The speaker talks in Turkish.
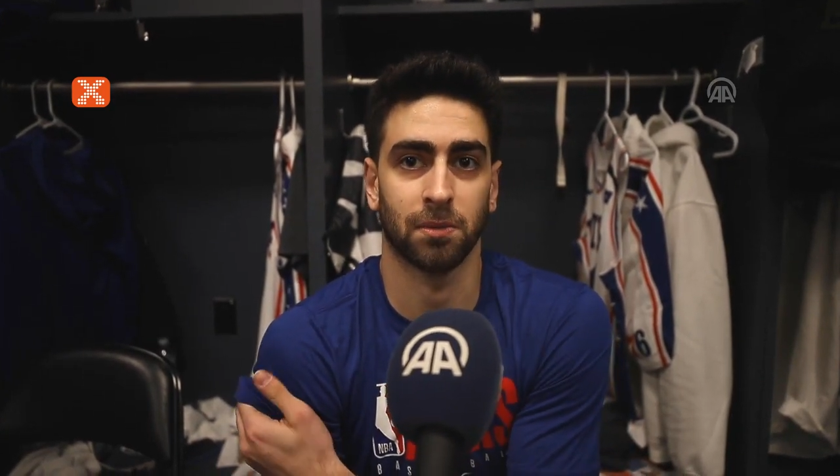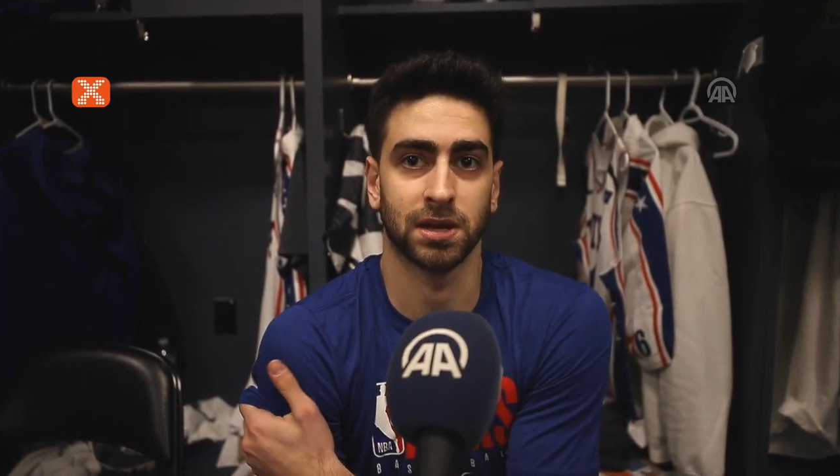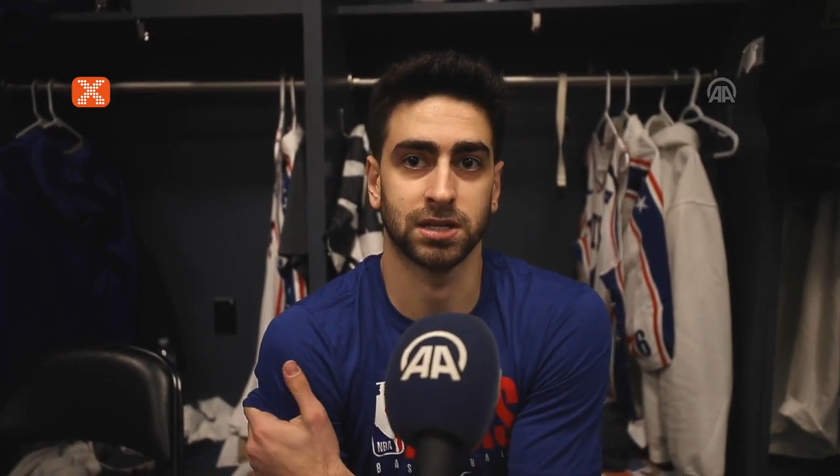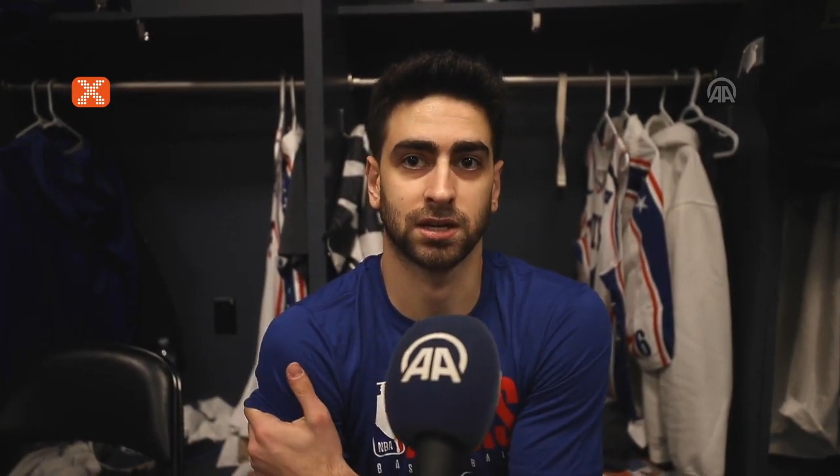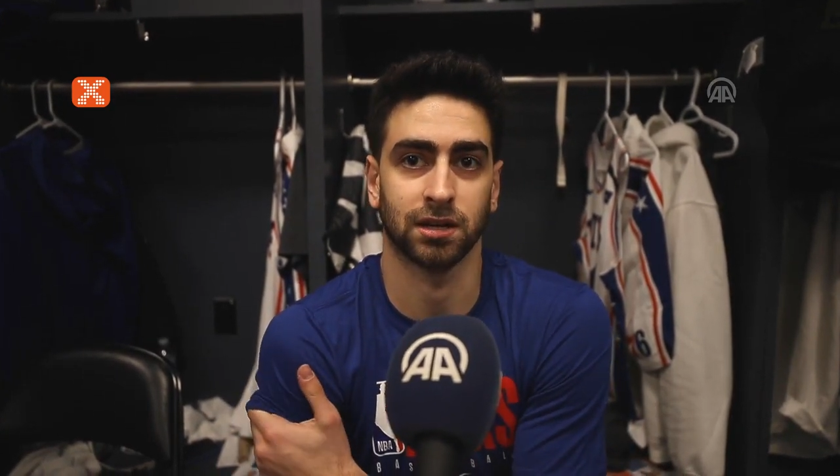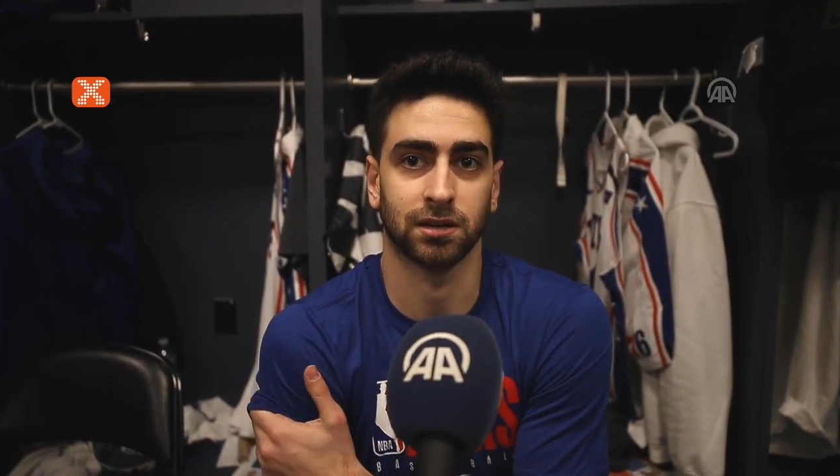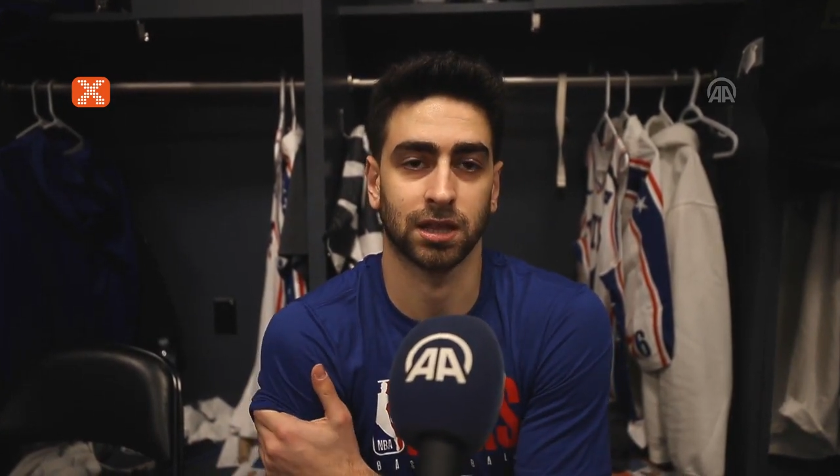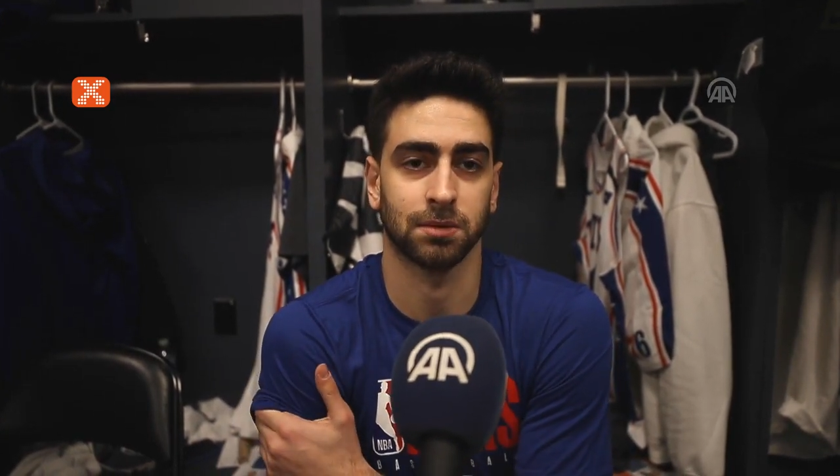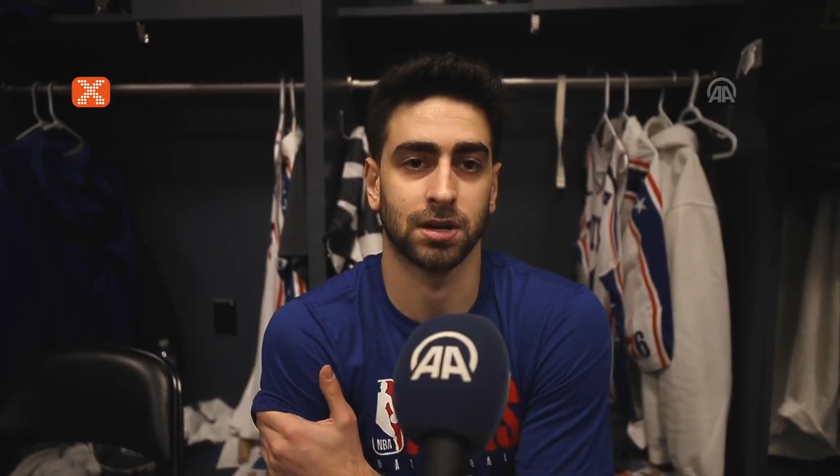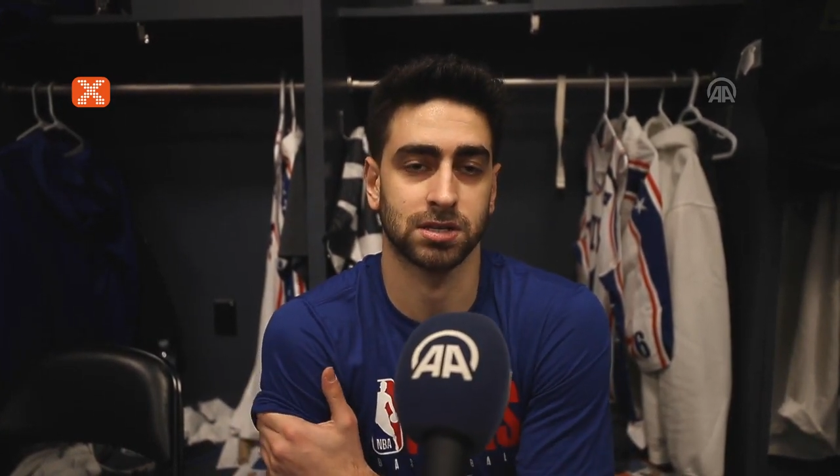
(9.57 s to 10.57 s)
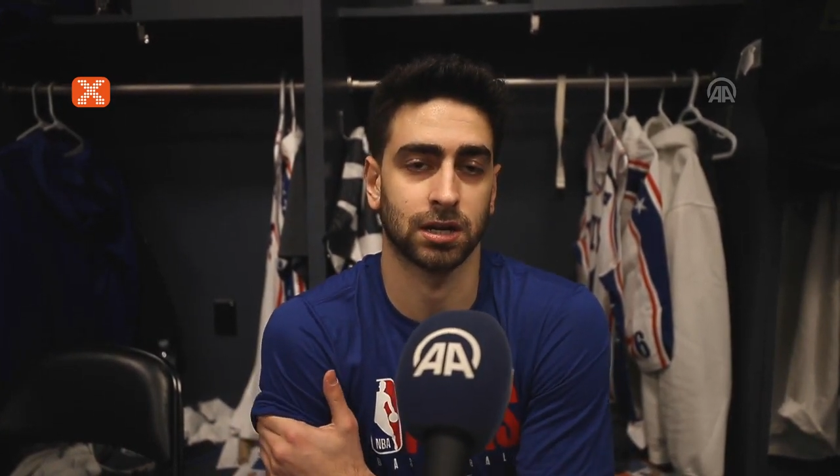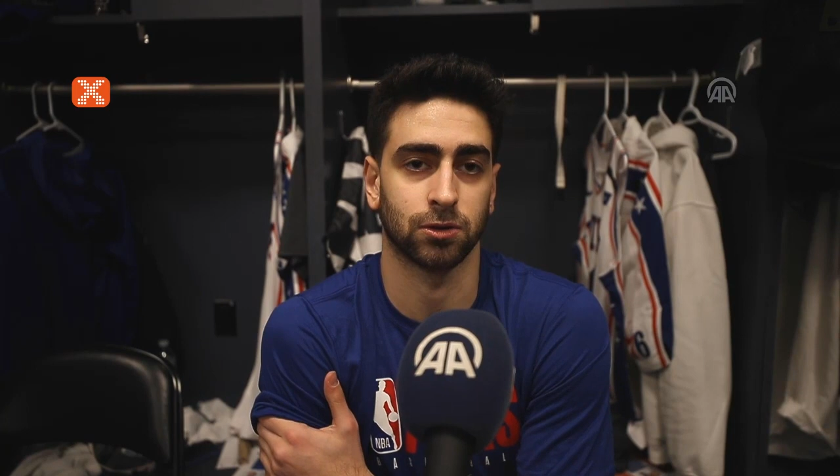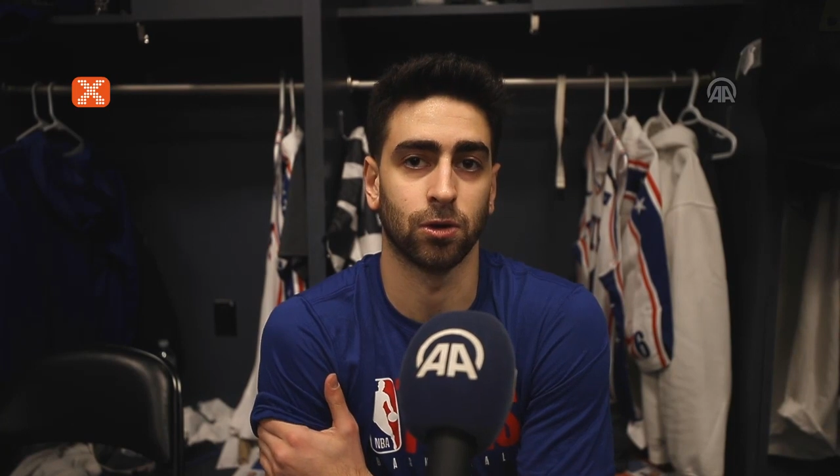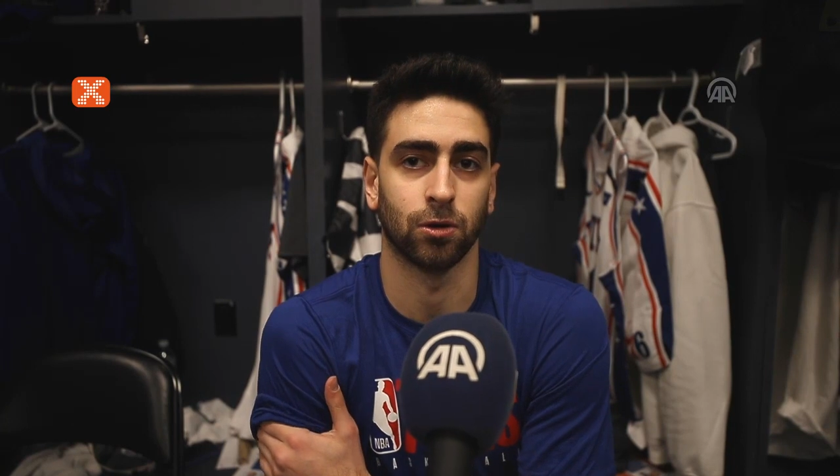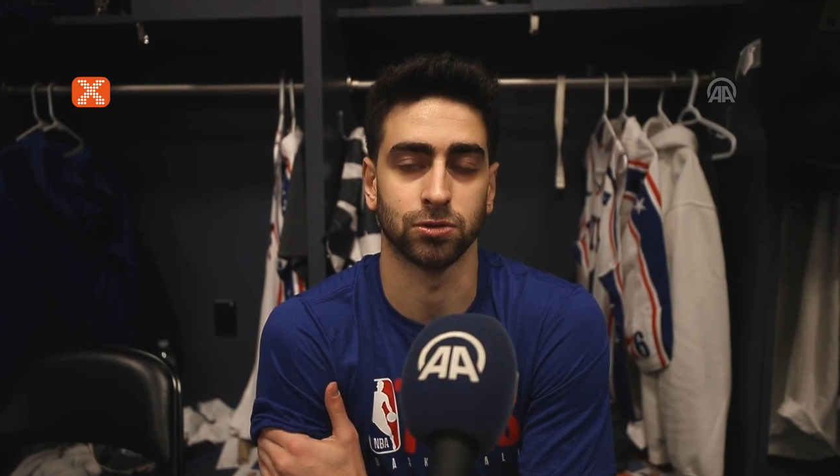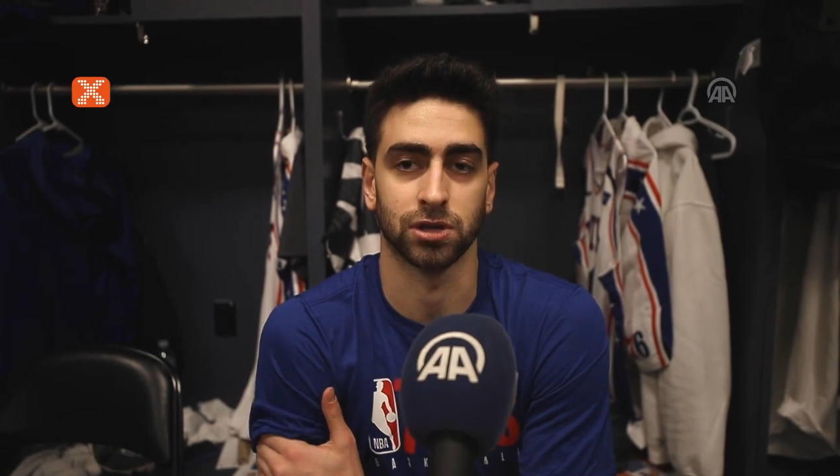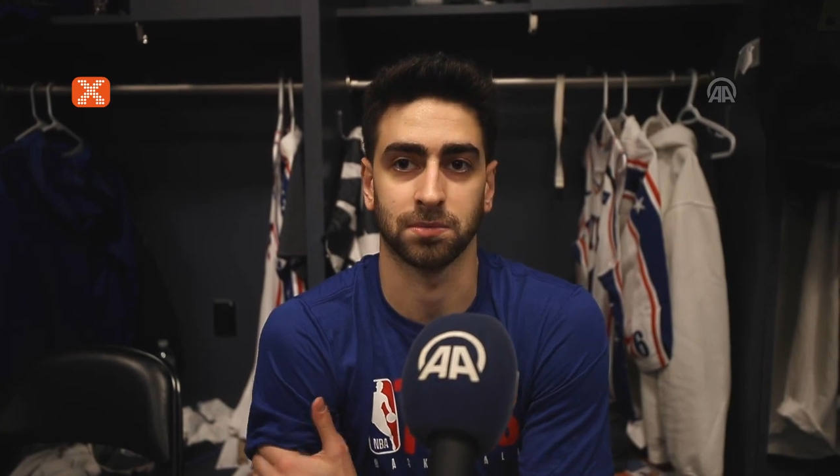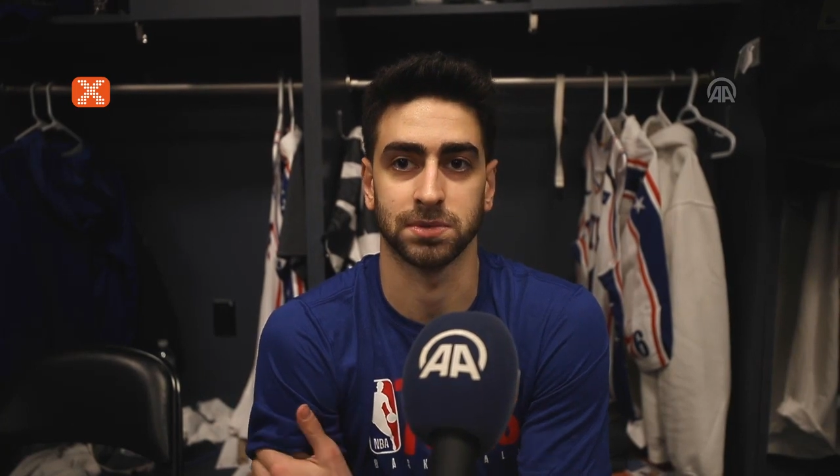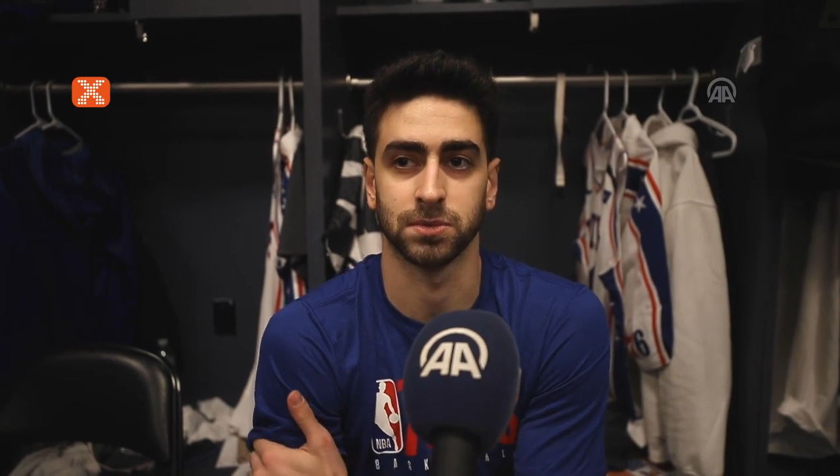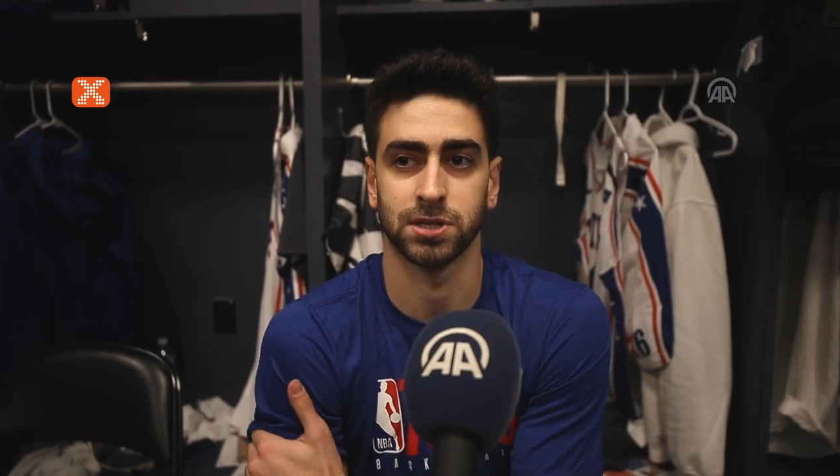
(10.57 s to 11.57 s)
Bence Kanada'daki maçlarda öyle olacak
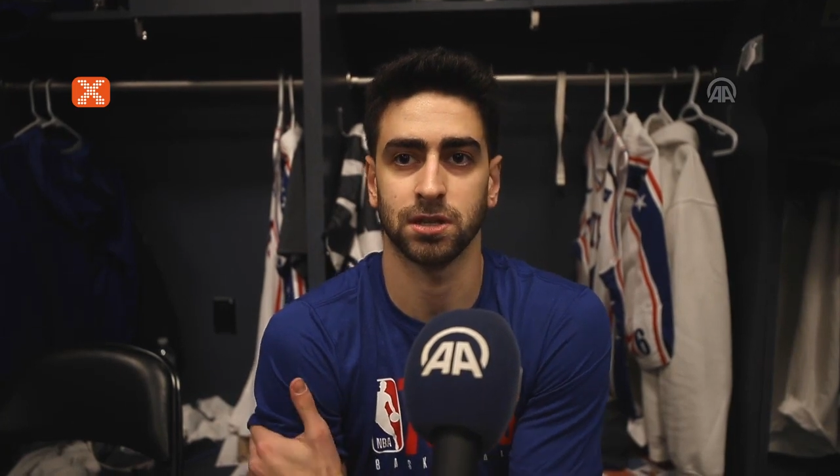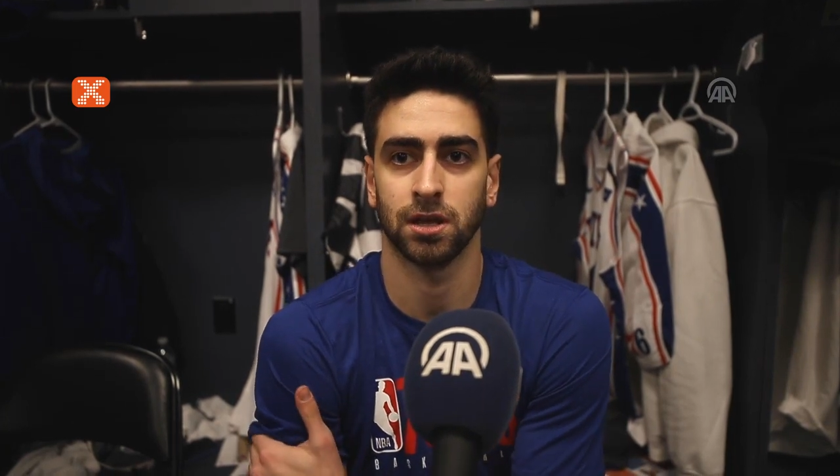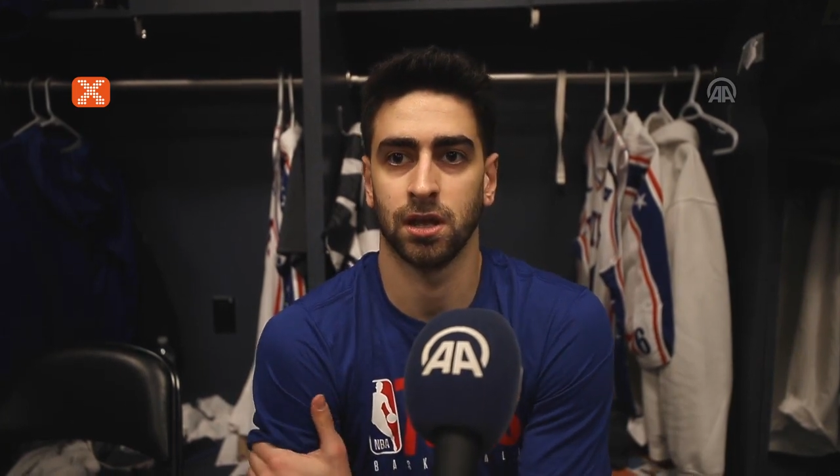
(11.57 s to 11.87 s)
bizim için.